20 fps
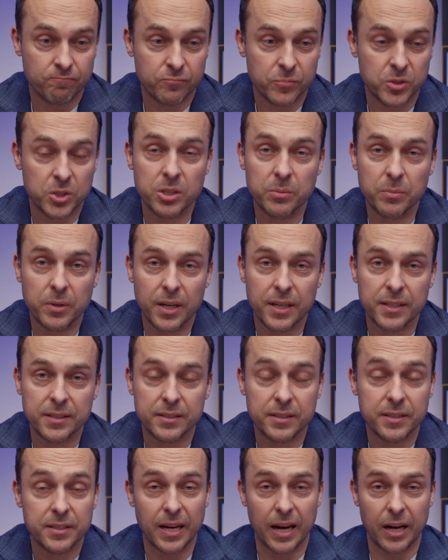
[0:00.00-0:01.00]
Czym
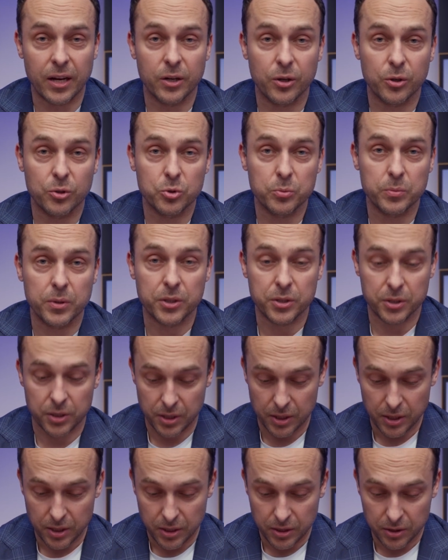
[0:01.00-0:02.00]
jest? Jak go rozumieć?
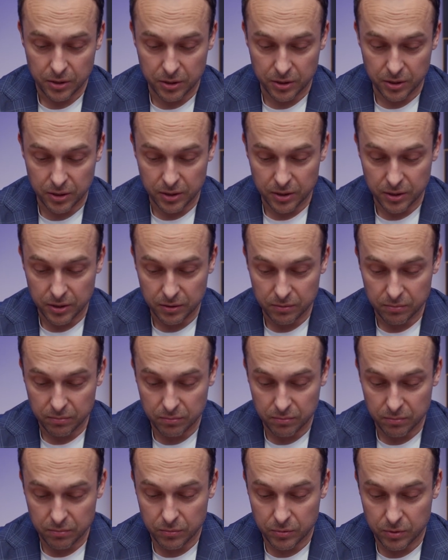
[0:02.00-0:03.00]
Czy
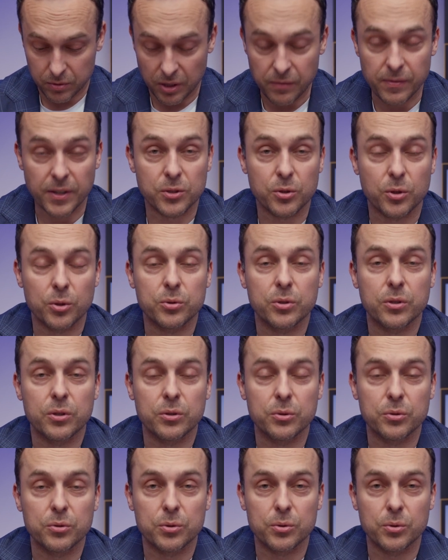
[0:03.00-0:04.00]
inwestor, który
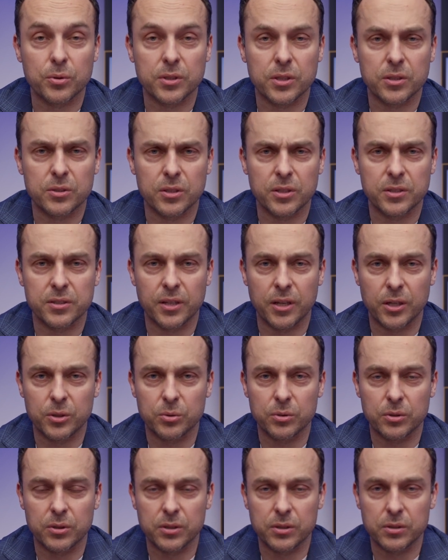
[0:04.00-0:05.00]
odniósł sukces, to jest ten,
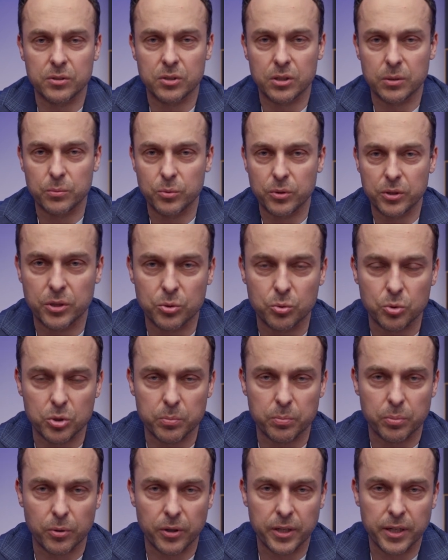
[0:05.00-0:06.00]
który zrobił jakiś
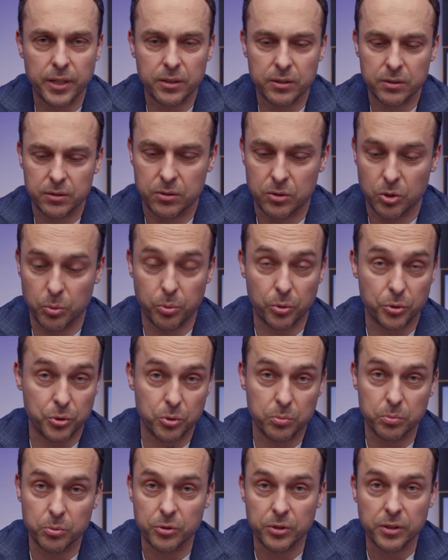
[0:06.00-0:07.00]
duży projekt,
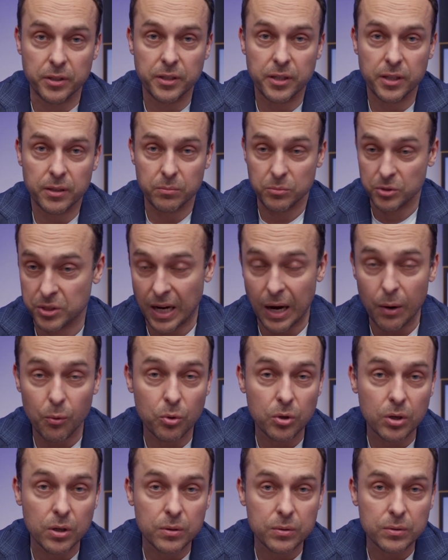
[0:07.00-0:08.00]
obrócił budynkiem,
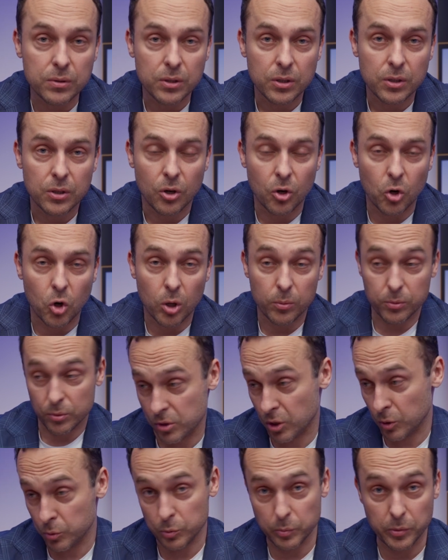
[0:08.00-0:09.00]
działką ogromną,
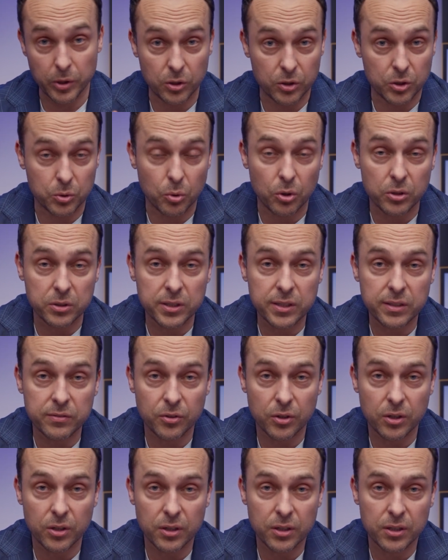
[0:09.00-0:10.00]
zarobił milion złotych w
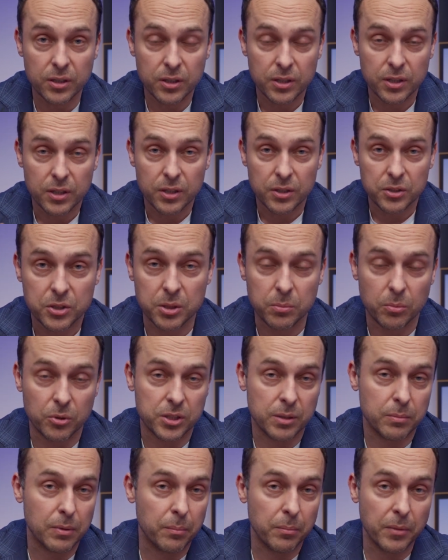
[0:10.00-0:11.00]
rok? Czy
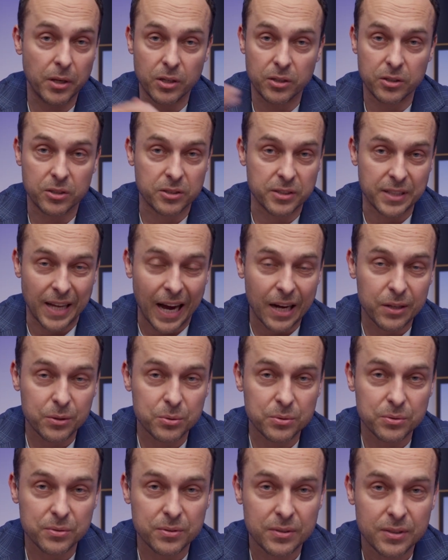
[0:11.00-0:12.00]
może ma milion
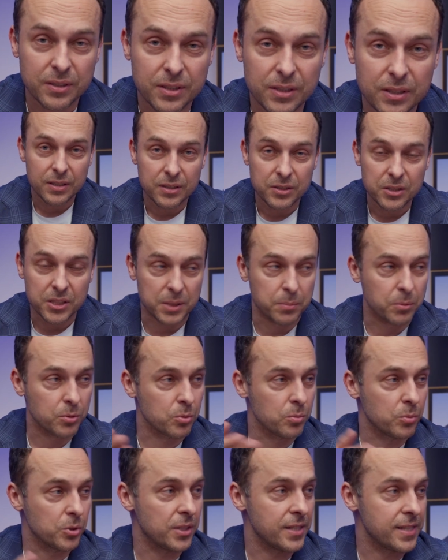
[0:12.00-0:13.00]
kontaktów? Czy jest po
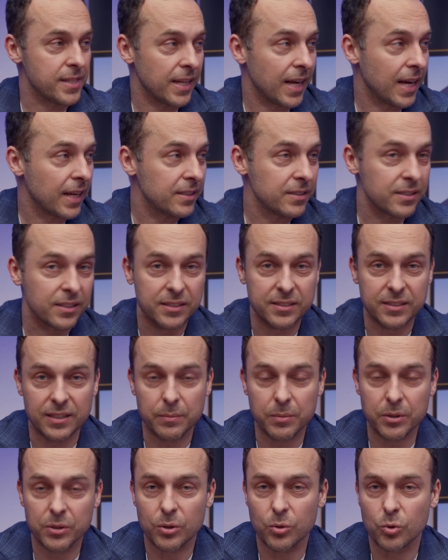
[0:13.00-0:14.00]
prostu może znany, jest
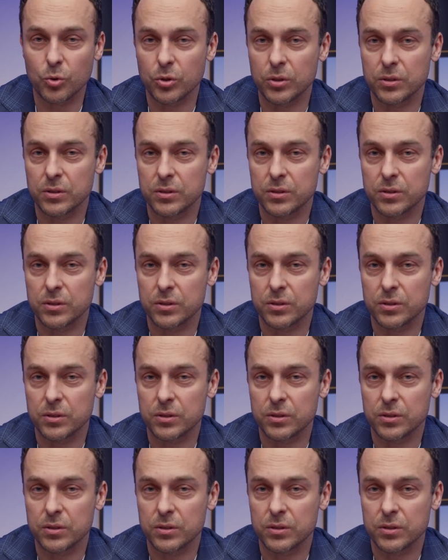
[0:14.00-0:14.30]
celebrytą?